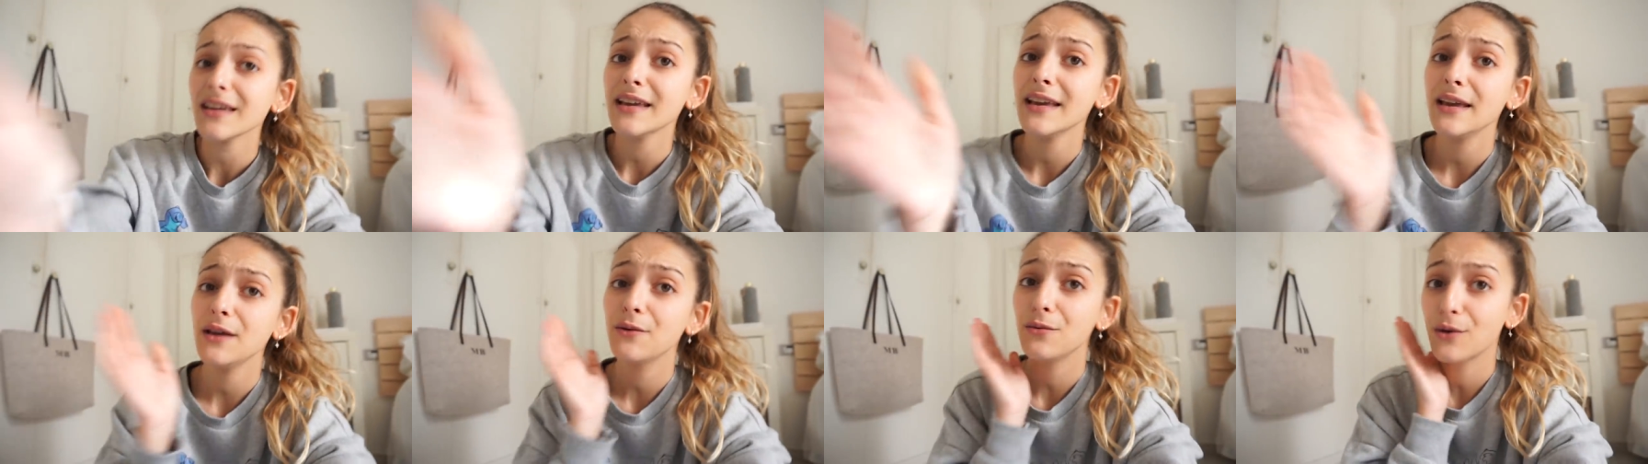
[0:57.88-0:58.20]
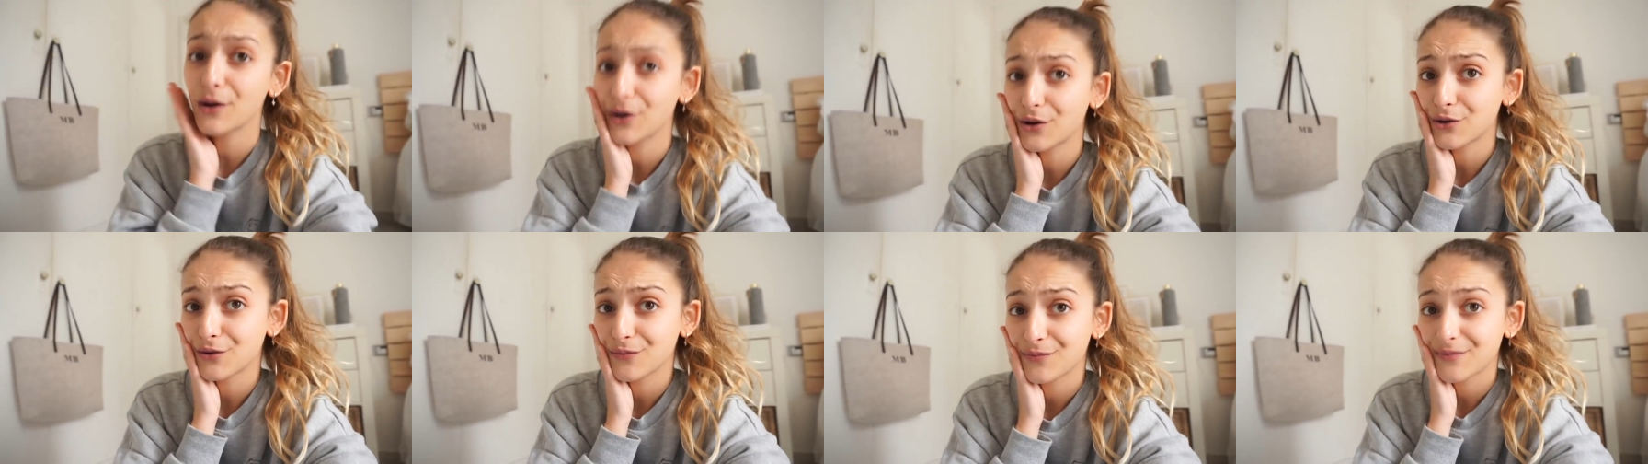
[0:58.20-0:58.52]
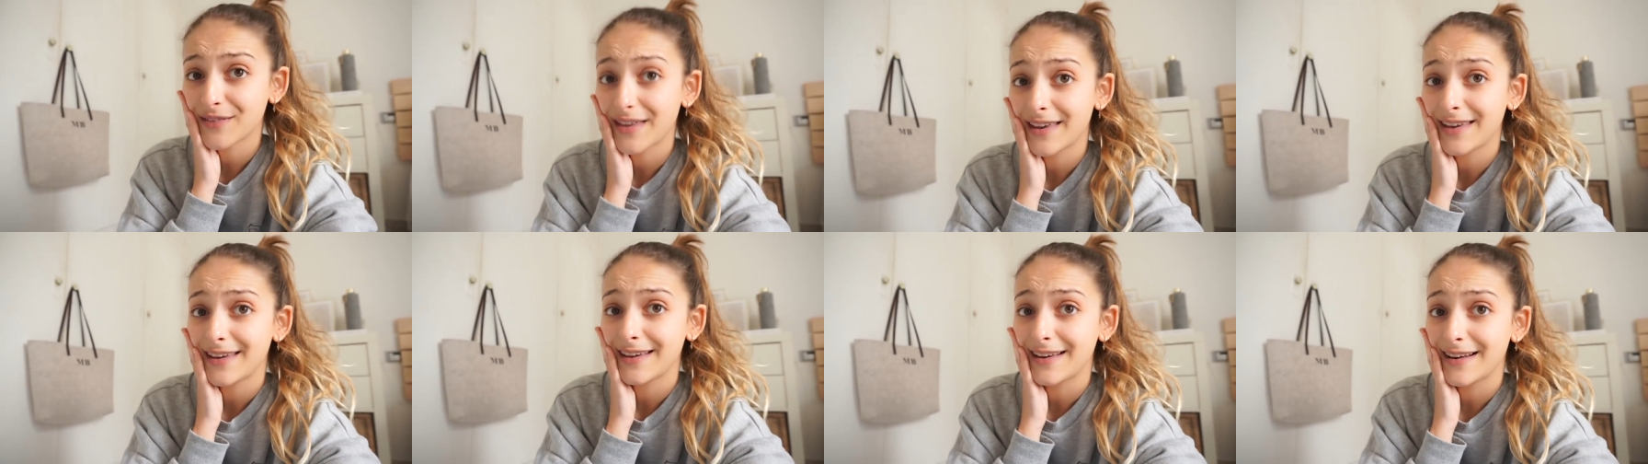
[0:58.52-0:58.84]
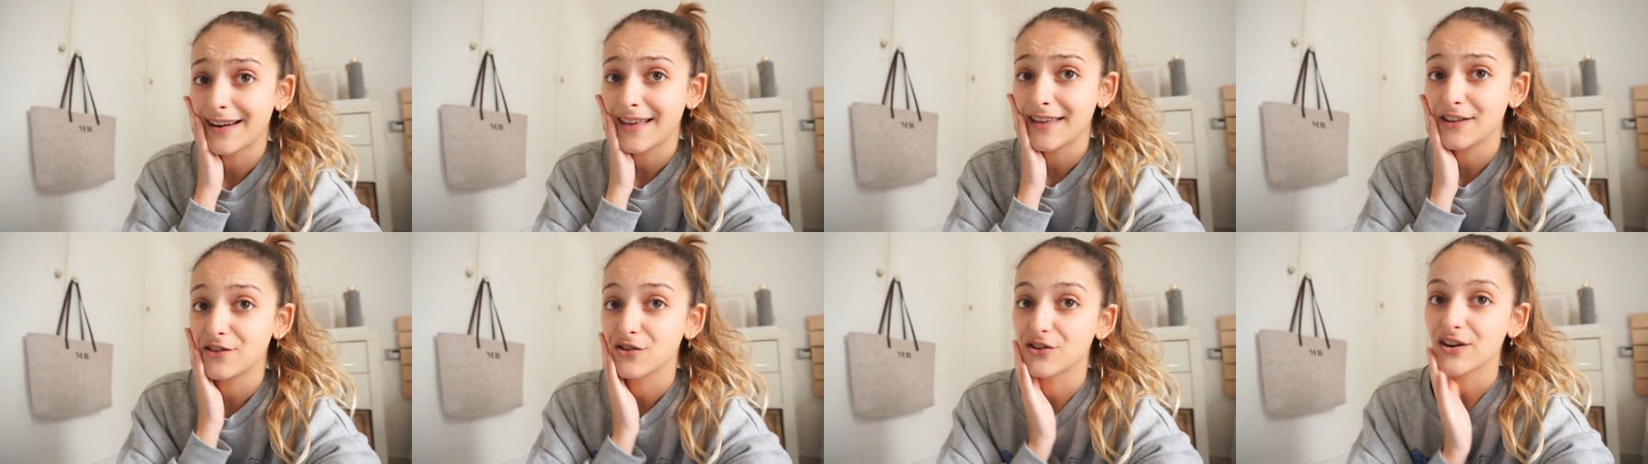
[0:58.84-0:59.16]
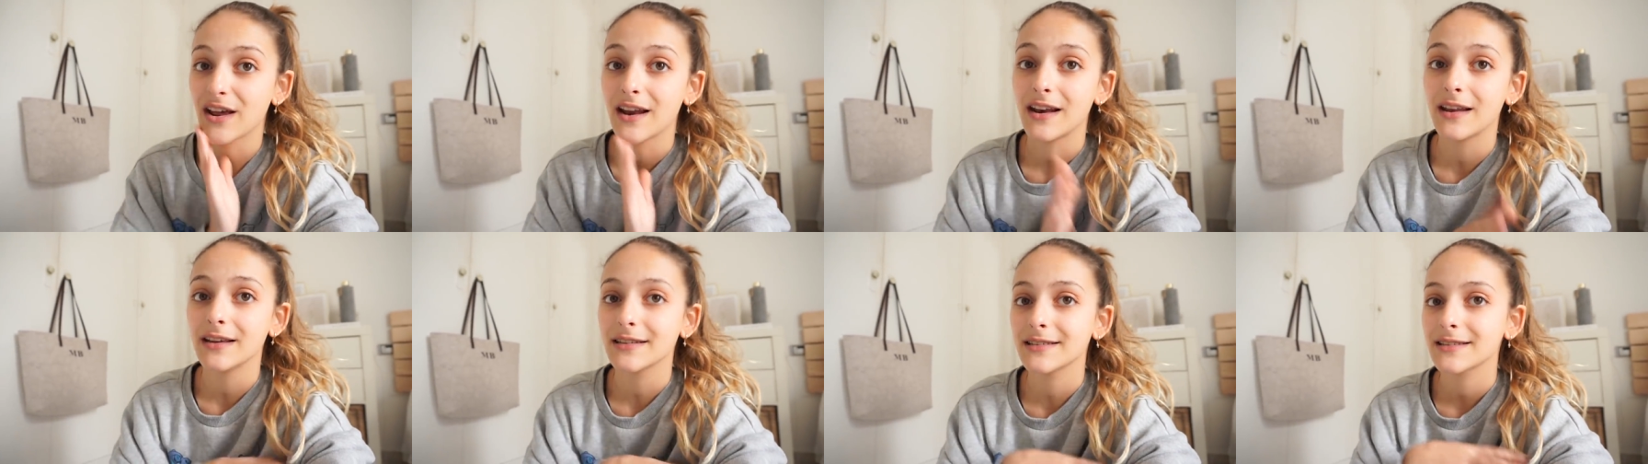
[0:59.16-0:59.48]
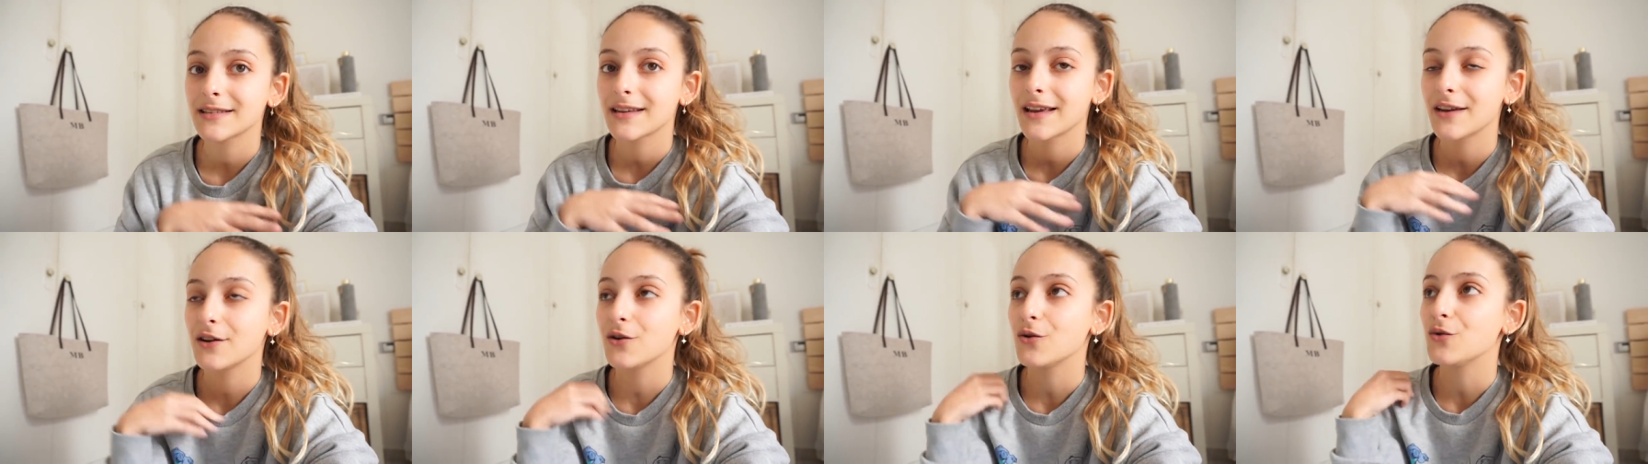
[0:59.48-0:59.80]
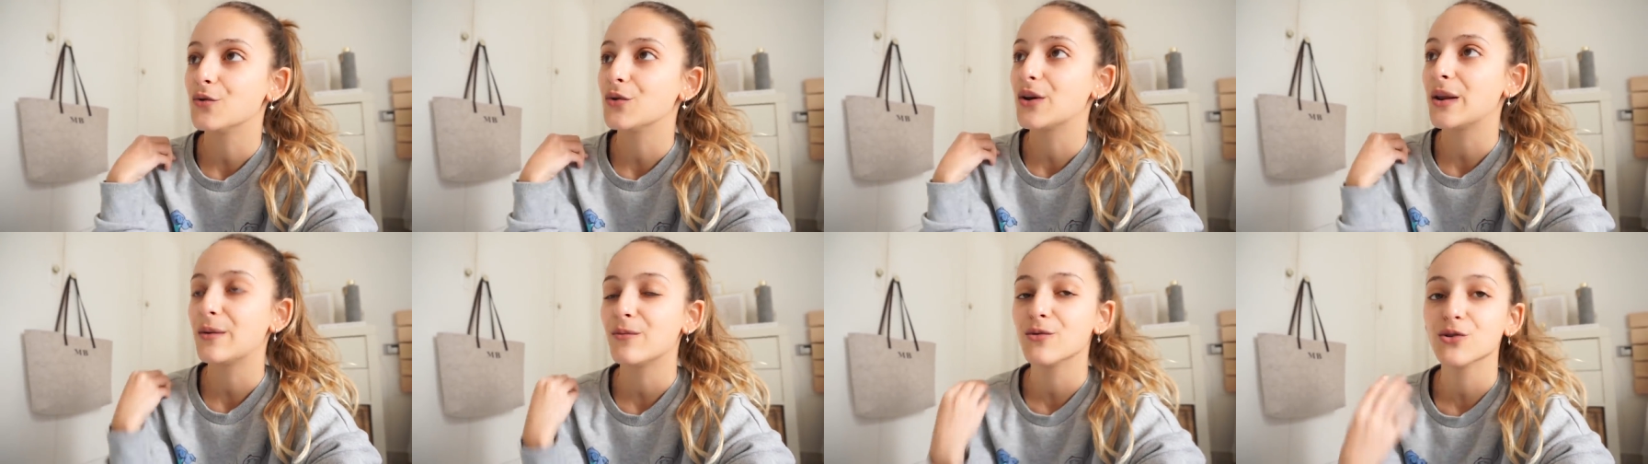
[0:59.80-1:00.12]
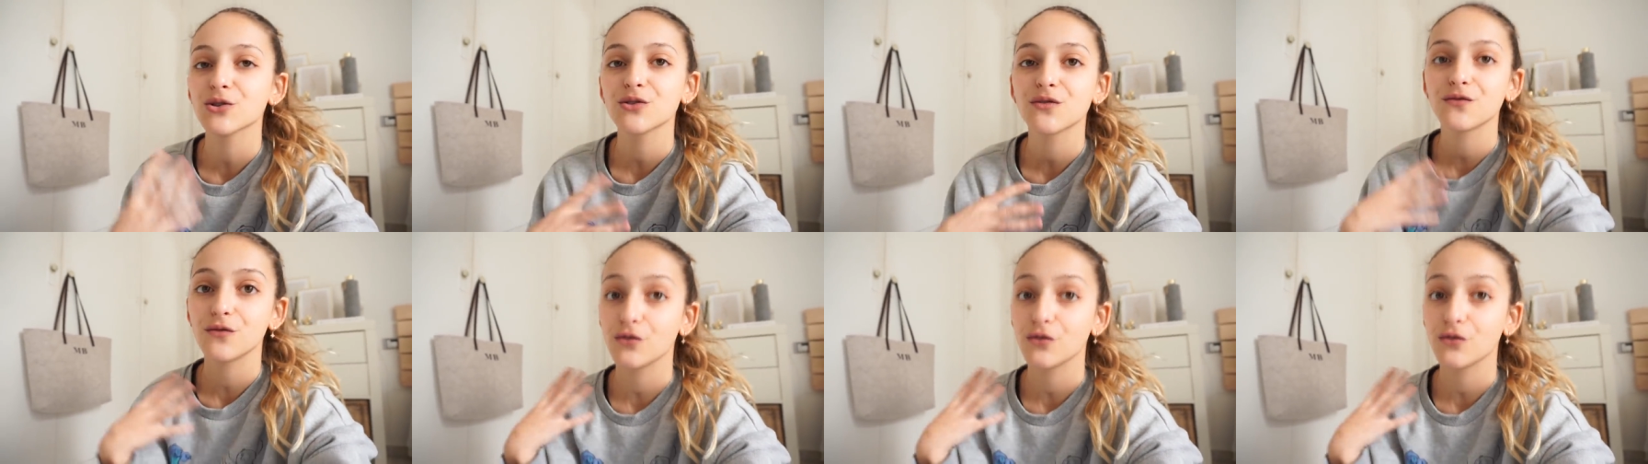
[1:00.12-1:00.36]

Y bueno, eh, la editorial es que nos unimos